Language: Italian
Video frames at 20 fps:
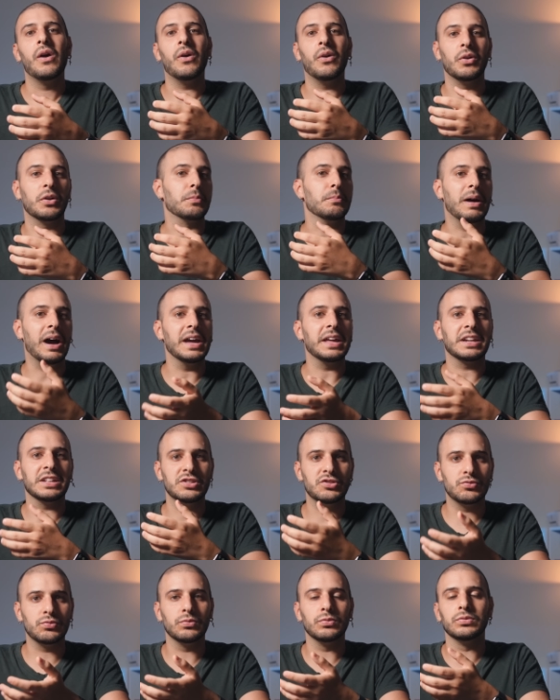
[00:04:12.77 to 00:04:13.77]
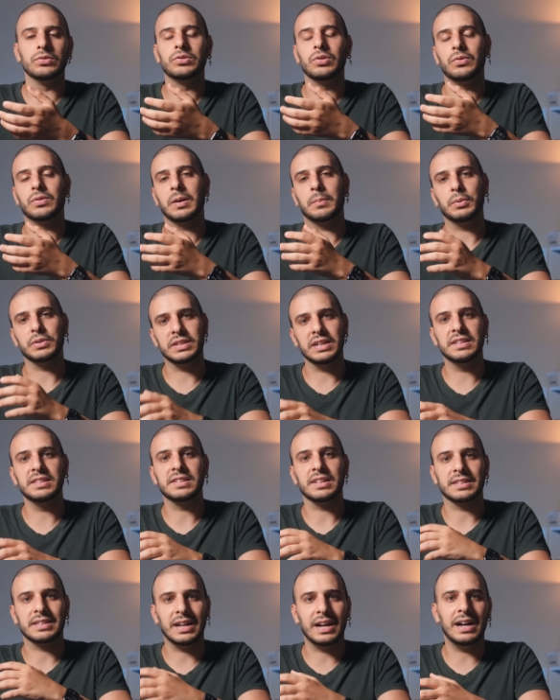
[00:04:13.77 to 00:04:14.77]
ormai raggiunto una
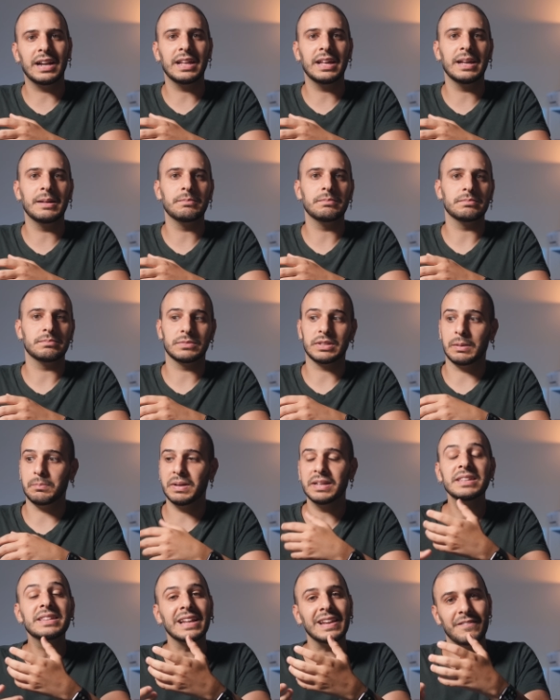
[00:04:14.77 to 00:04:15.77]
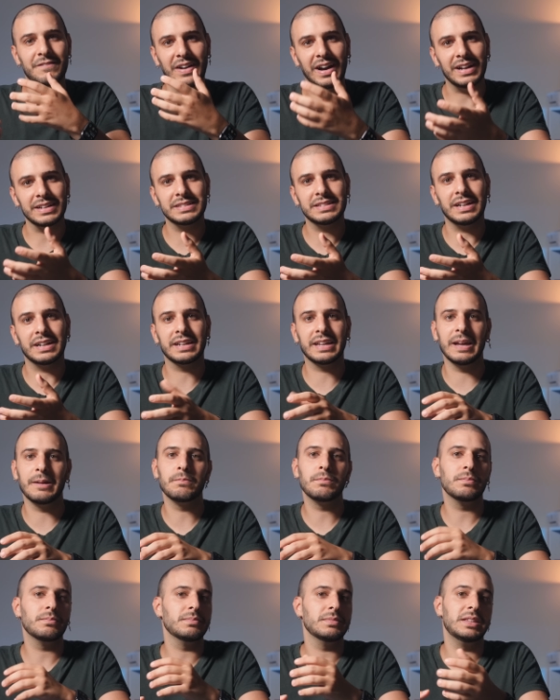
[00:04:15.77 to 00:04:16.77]
potenza tale, talmente elevata,
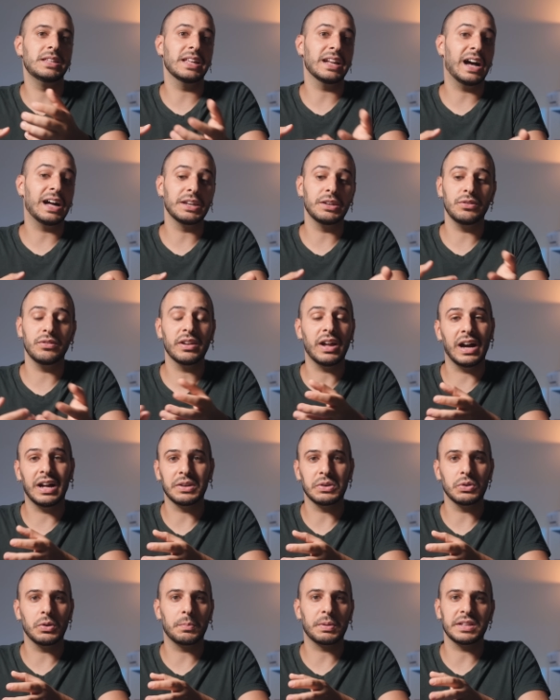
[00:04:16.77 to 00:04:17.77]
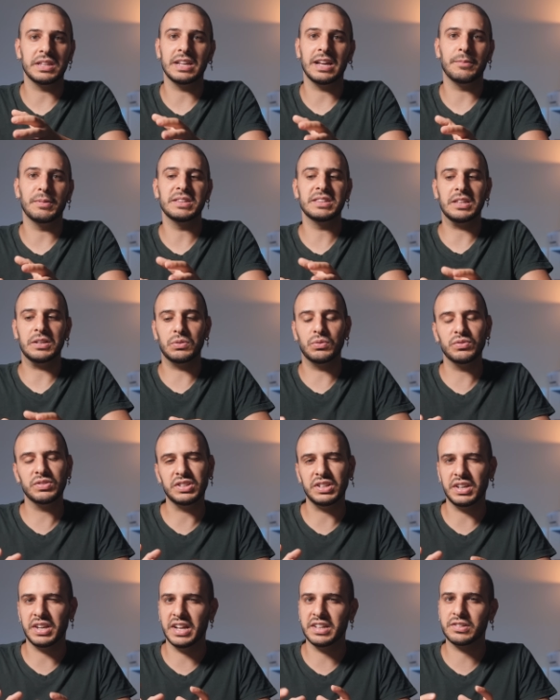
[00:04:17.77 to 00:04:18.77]
che di anno in anno praticamente non
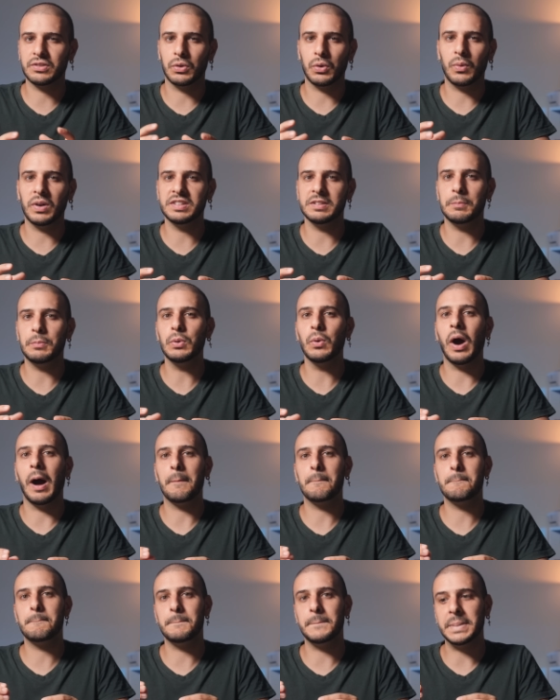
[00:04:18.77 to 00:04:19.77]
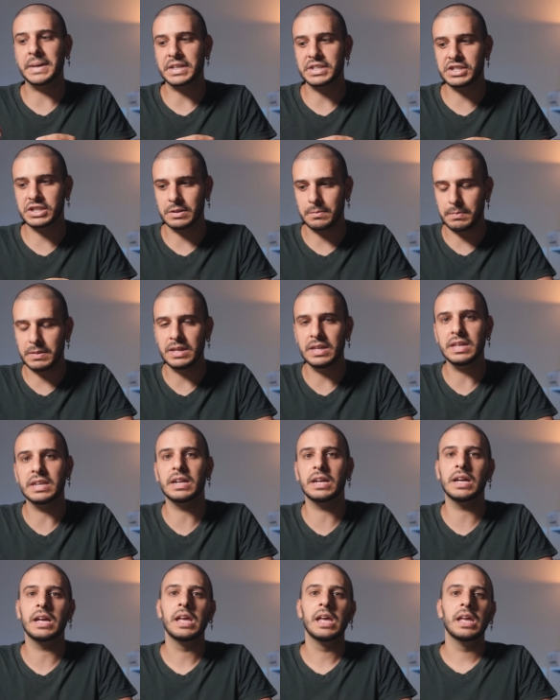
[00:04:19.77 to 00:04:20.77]
si riescono quasi più a
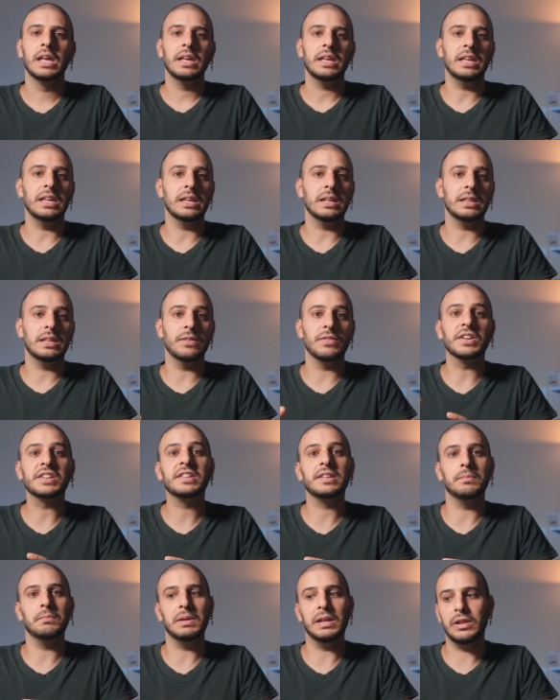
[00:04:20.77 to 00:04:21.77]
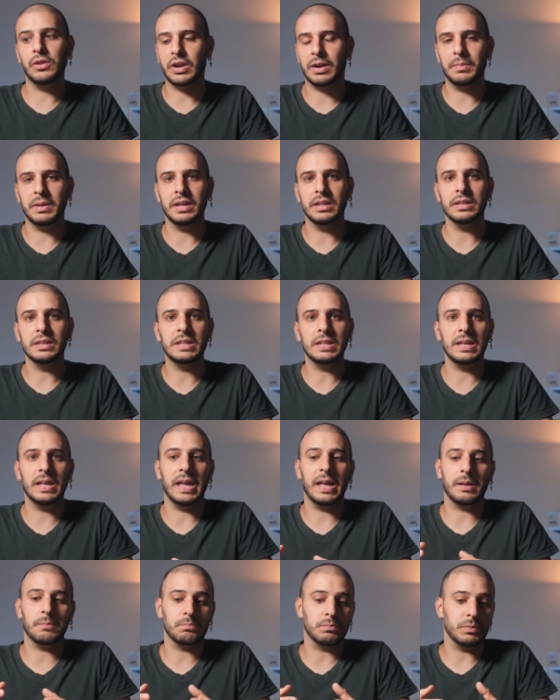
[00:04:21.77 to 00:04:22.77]
percepire i diversi miglioramenti